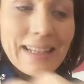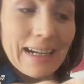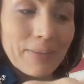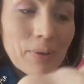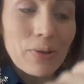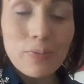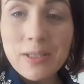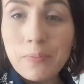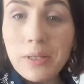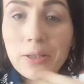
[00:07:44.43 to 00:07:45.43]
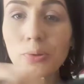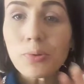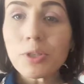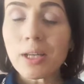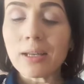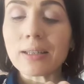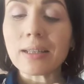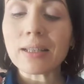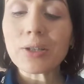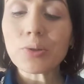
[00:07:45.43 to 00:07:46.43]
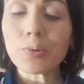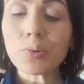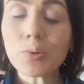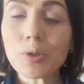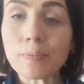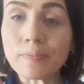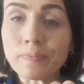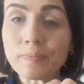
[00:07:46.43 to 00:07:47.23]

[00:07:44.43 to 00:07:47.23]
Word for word: Так, берем теперь тушь, наношу тушь.